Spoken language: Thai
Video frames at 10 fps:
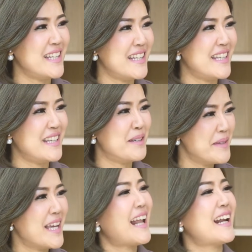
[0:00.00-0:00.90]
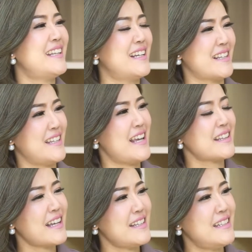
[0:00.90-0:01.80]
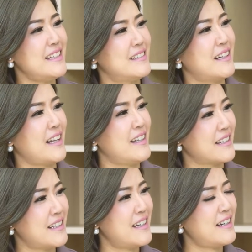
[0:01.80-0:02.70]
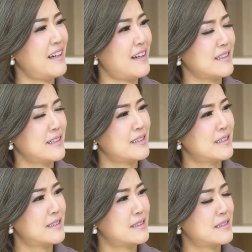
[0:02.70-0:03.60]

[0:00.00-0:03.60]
นีมีอะไรอย่างเงี้ยใต้ดินอะไรอย่างเงี้ยค่ะอัน